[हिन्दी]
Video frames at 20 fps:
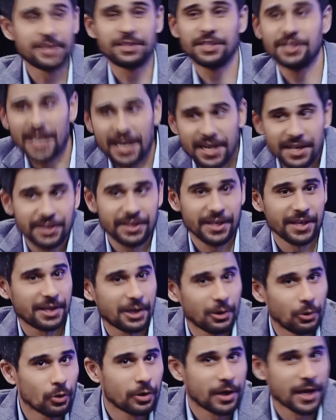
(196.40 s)
ऐसी डाइन देख
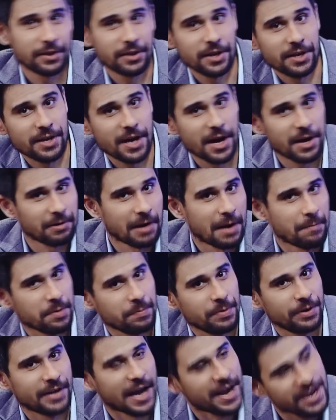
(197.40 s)
कर लोग कहते हैं यार हमें
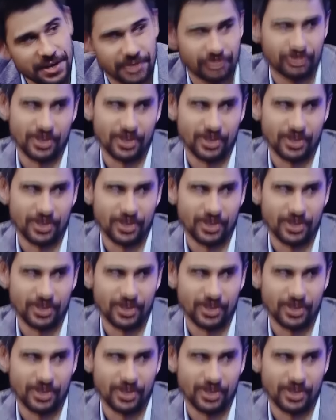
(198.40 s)
भी डाइन